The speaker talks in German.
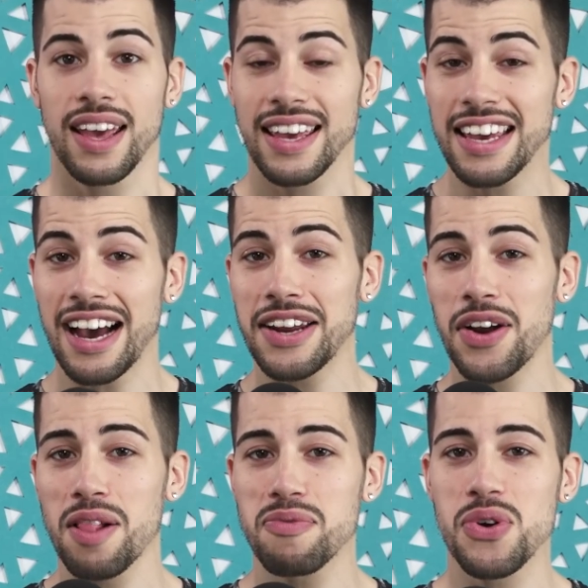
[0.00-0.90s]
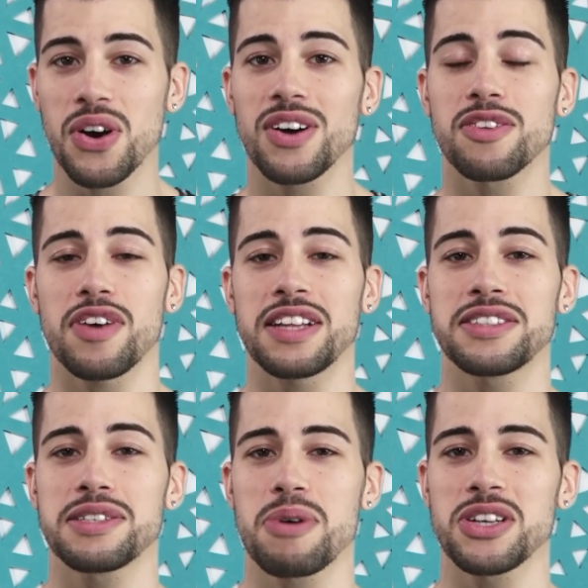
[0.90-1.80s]
In eineinhalb Wochen an
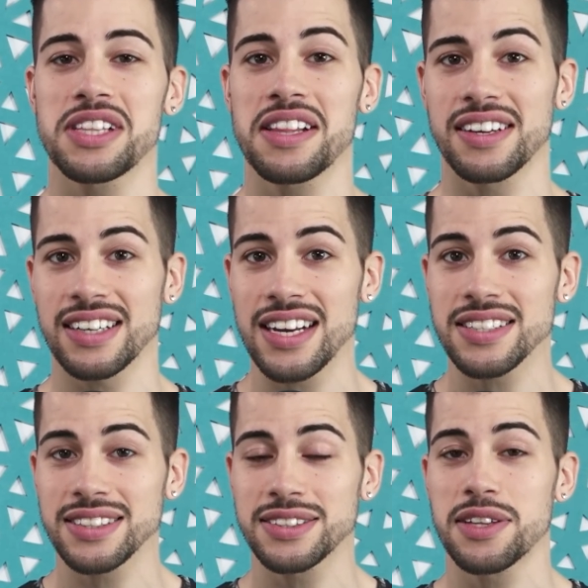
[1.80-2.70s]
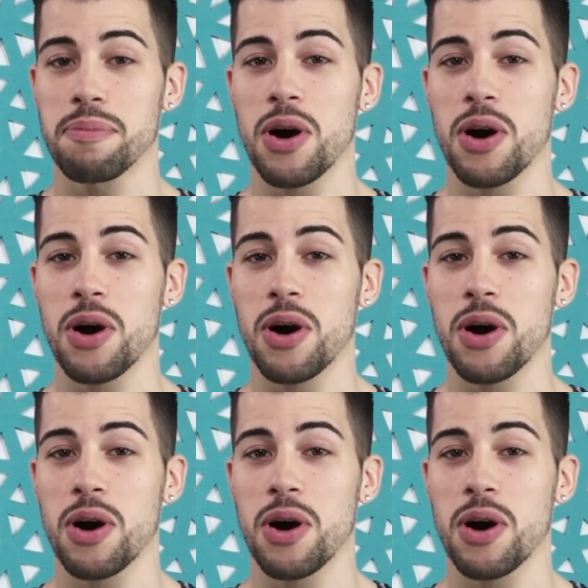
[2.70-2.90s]
Fantasy Basel reisen der